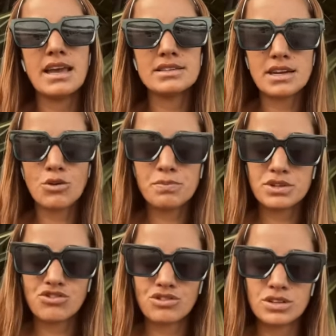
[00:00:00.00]
entra com
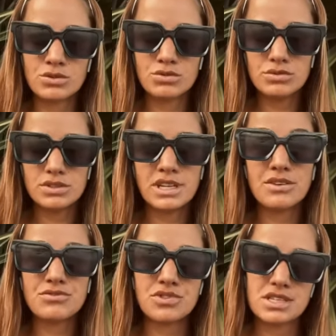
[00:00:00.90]
pedido
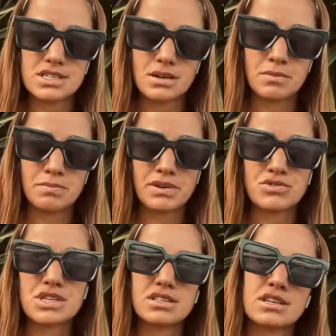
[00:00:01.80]
na Anvisa para
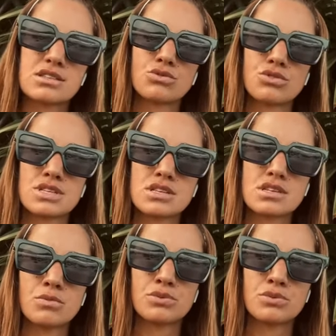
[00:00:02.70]
você ter essa autorização,